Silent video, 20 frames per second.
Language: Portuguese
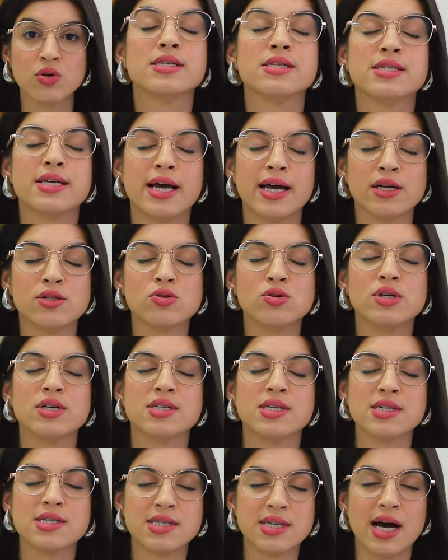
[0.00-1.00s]
sendo
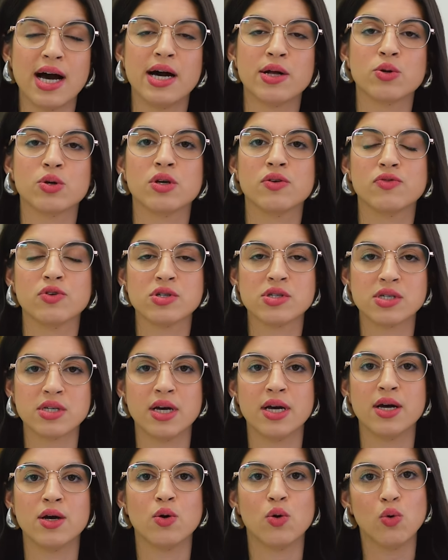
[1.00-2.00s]
necessário que
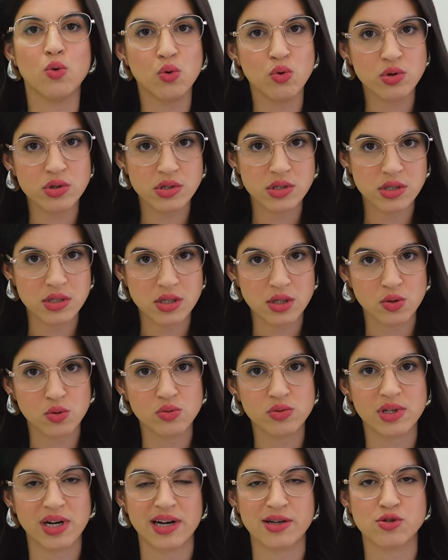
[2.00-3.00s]
você use
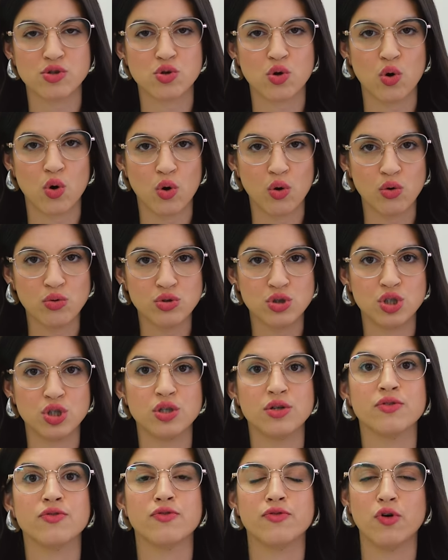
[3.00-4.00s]
um dress
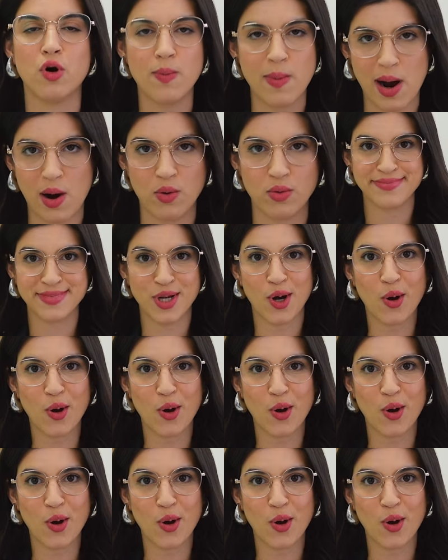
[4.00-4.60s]
code formal.